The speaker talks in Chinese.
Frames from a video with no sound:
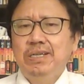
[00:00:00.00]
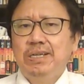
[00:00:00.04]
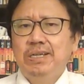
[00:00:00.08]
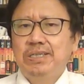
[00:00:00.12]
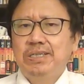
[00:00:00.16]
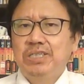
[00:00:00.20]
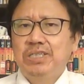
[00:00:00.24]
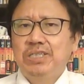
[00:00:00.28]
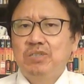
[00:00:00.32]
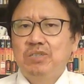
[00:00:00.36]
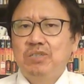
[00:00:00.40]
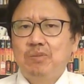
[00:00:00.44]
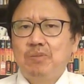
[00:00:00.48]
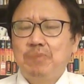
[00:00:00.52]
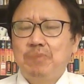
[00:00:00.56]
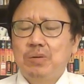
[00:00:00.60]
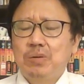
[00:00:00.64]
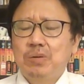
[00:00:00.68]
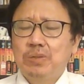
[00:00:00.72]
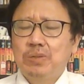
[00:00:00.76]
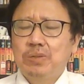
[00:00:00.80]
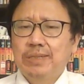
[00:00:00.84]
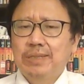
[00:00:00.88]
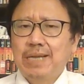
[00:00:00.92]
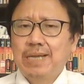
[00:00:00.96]
而其中
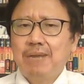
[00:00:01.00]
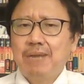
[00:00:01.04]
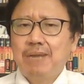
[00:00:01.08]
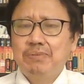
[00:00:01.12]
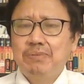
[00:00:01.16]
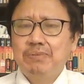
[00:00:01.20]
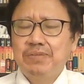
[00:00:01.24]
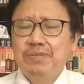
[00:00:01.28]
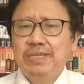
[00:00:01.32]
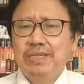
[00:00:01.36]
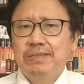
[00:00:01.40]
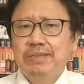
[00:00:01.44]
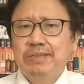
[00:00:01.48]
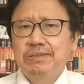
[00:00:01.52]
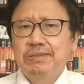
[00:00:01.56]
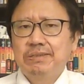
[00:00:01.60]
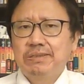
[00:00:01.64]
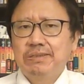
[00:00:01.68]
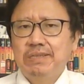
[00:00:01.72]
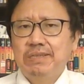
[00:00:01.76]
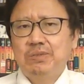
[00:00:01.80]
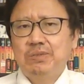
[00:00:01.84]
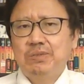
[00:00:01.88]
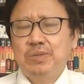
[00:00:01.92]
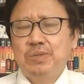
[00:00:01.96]
包括大部分的
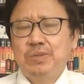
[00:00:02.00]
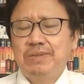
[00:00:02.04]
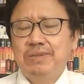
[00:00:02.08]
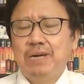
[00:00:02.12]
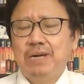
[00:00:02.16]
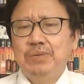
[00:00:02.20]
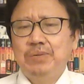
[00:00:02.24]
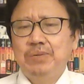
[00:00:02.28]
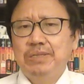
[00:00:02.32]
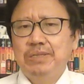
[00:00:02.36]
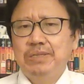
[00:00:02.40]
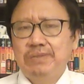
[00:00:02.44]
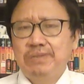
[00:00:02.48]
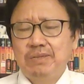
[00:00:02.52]
政治局常委、